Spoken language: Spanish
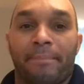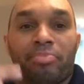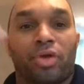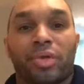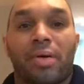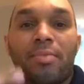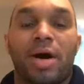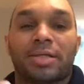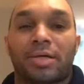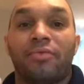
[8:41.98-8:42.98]
donde
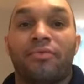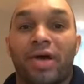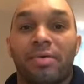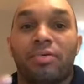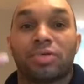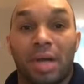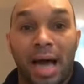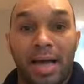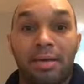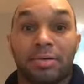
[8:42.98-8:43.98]
vamos a hacer un Facebook
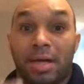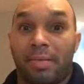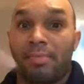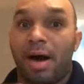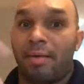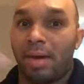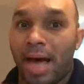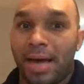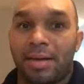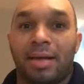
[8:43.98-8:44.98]
Live, o sea, vamos a
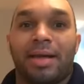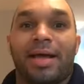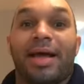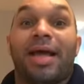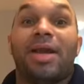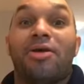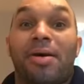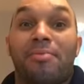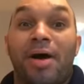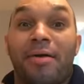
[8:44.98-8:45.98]
hablar y lo
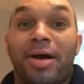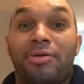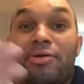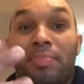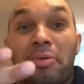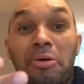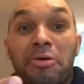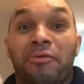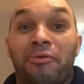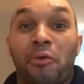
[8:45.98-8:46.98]
vamos a vernos
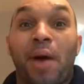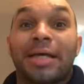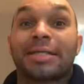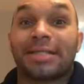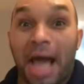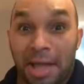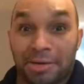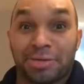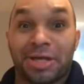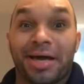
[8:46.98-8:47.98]
por
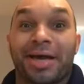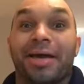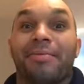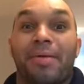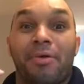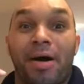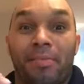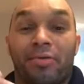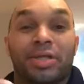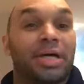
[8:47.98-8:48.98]
WhatsApp, o sea que vamos a
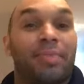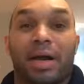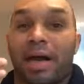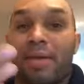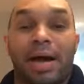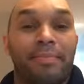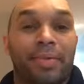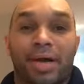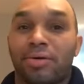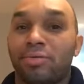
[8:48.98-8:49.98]
aprovechar para que me hagan
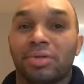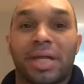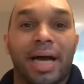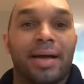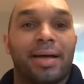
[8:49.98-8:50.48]
preguntas